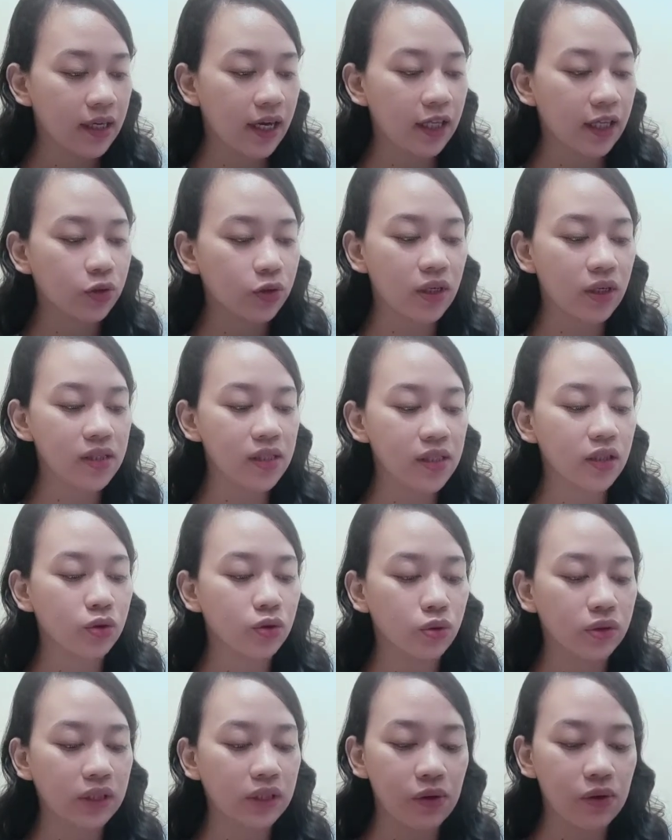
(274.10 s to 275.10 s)
ito kasing
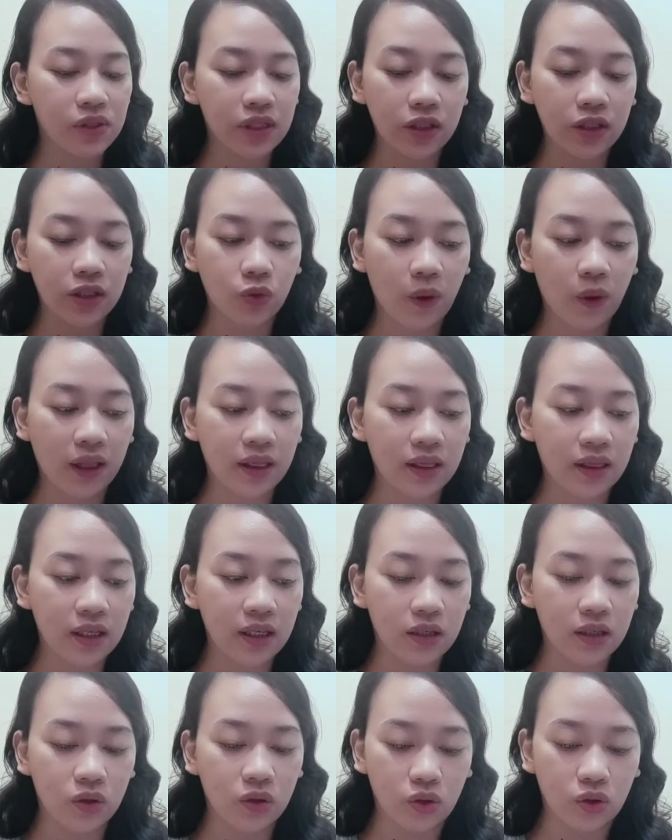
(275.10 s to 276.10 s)
2020
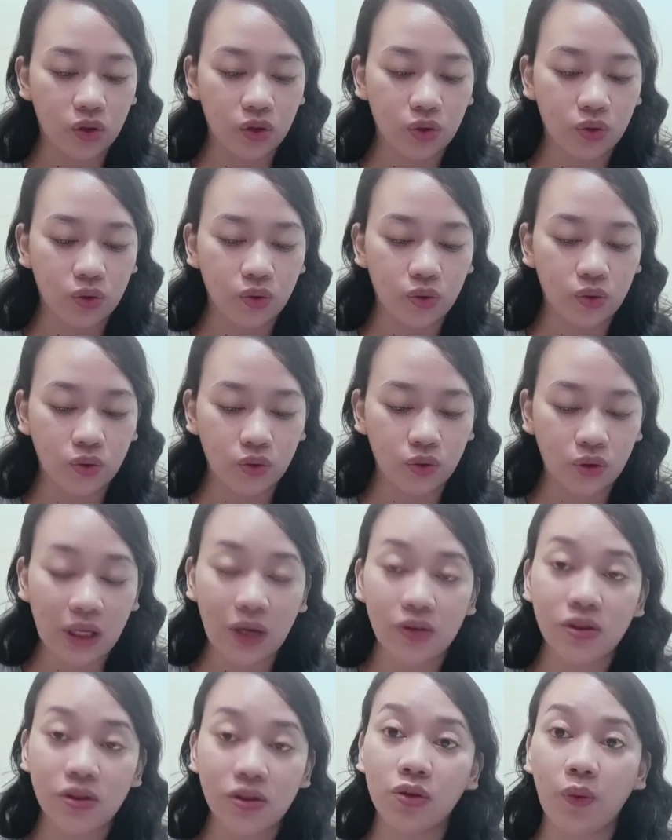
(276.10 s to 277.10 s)
ko, yung
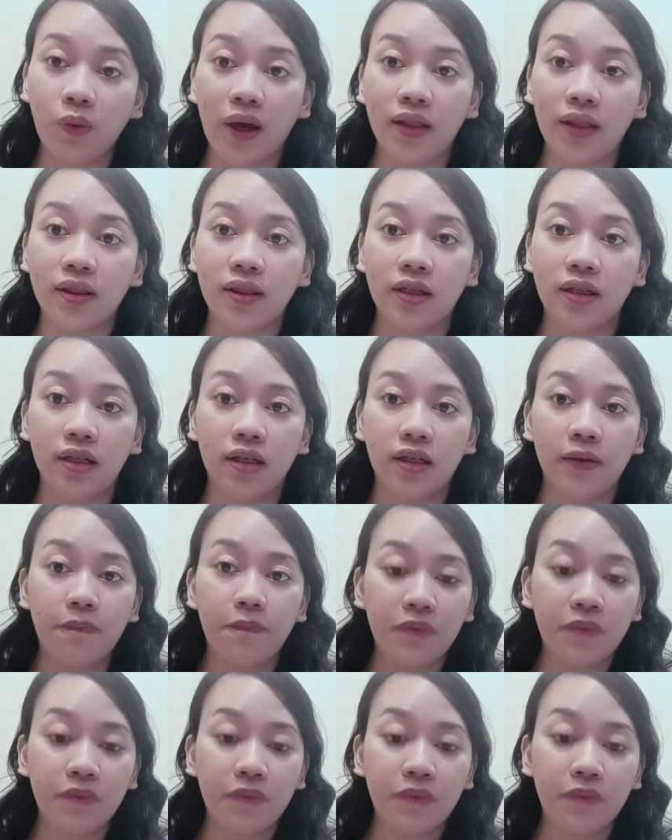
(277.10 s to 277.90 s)
2020,